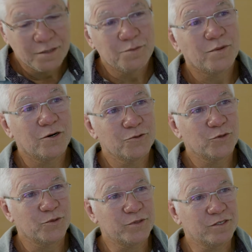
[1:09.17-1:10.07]
No he
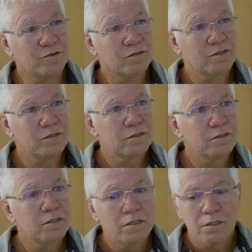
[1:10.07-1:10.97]
dormido.
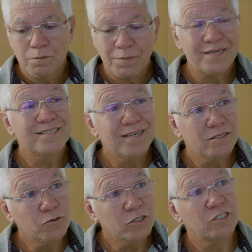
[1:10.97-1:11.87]
Pasé
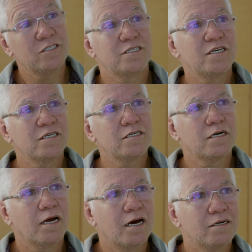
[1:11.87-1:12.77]
la noche entera en
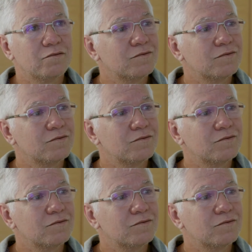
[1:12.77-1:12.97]
vela,